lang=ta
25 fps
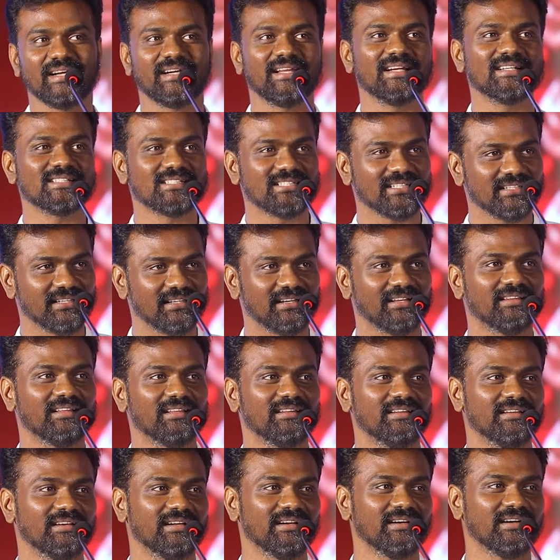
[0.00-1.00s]
டென்ஷன்
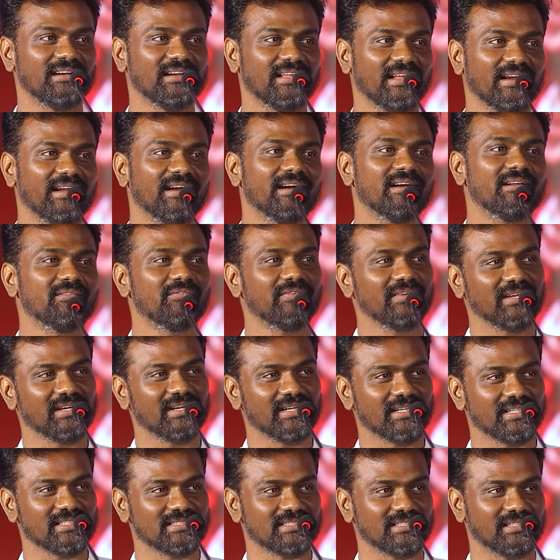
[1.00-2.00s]
இருந்தது நிறைய
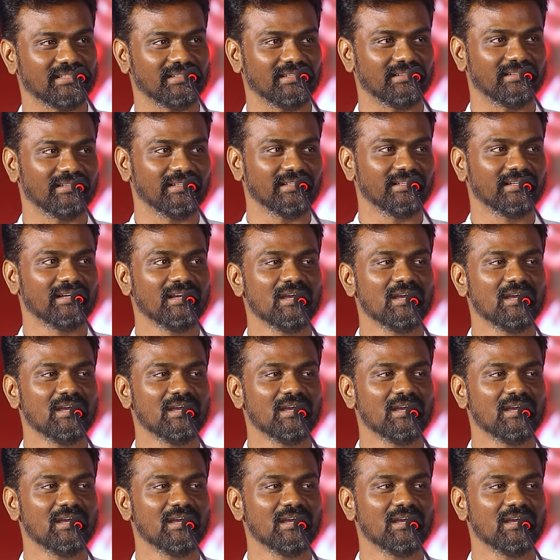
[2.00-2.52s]
டிஃபிகல்ட்டிஸ் இருந்தது